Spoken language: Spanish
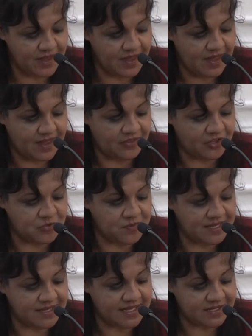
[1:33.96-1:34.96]
En
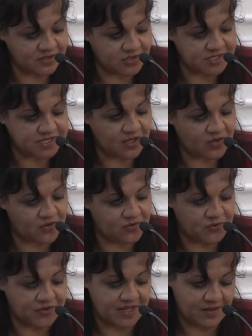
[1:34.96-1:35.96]
2012
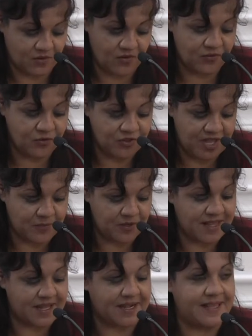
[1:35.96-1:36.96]

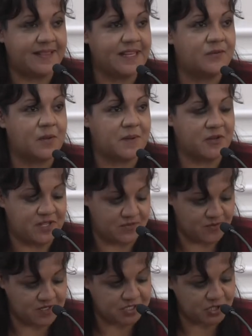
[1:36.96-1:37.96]
confundamos la Red Libre
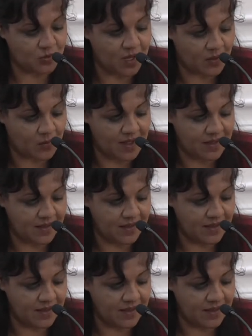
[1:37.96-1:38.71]
Periodismo de Chihuahua